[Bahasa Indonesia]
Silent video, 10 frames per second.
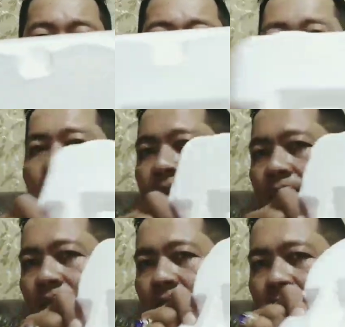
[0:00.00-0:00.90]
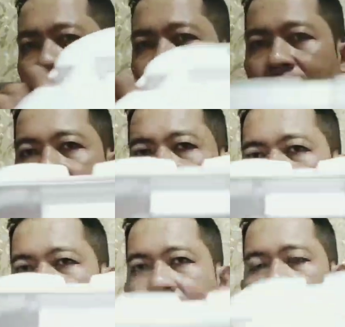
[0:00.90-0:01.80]
benturan apapun ya
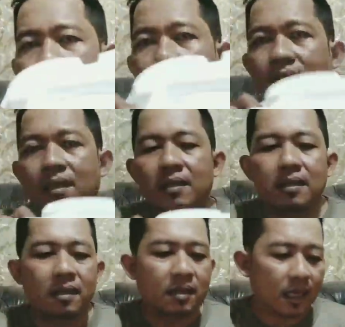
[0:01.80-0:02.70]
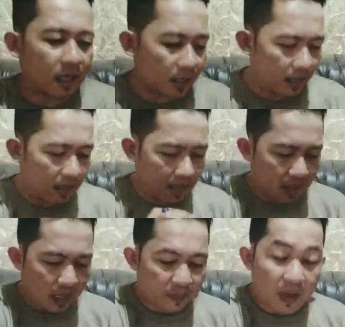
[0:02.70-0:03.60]
nah, selesai
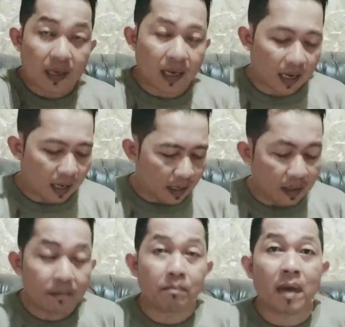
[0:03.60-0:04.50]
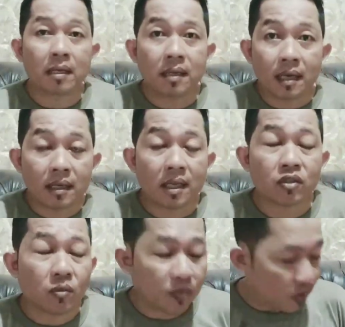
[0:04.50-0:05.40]
kita pakai baterai kita
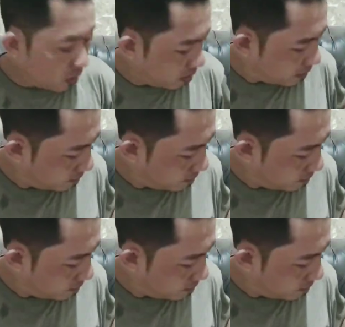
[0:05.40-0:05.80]
copot